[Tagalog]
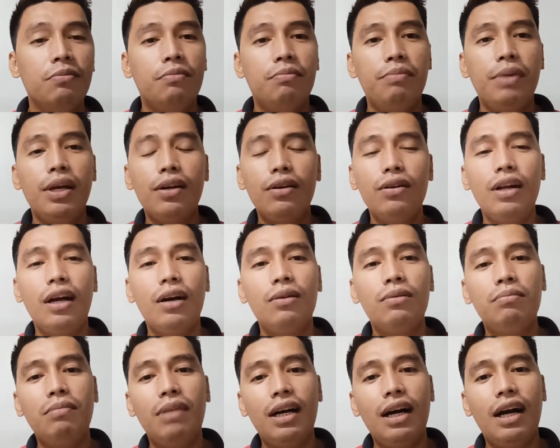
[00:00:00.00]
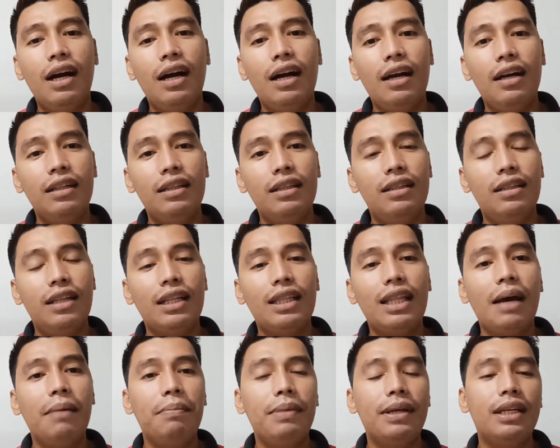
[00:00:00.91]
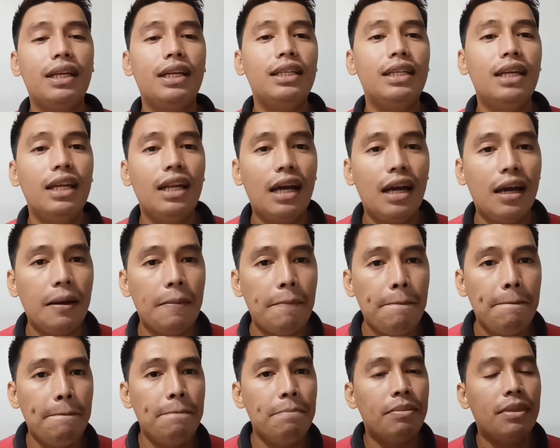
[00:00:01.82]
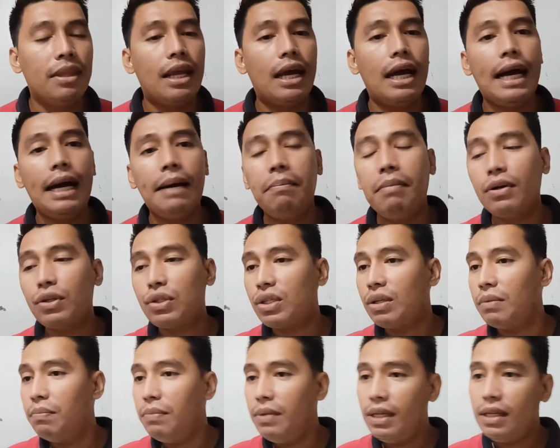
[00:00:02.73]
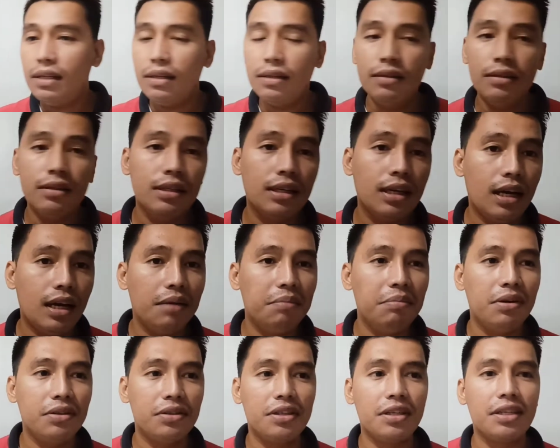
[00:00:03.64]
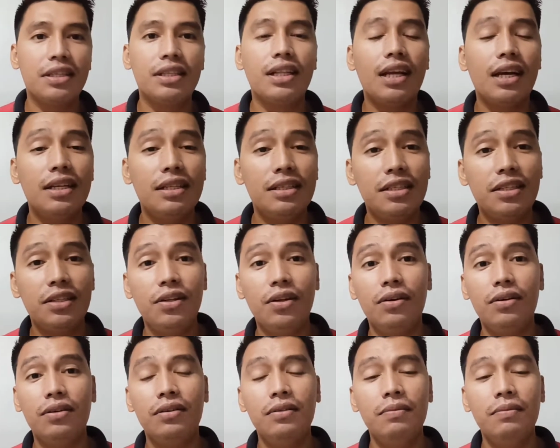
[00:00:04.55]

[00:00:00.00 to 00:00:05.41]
Meron na akong mga na topic na diyan na uh, about sa beak, about sa stance no.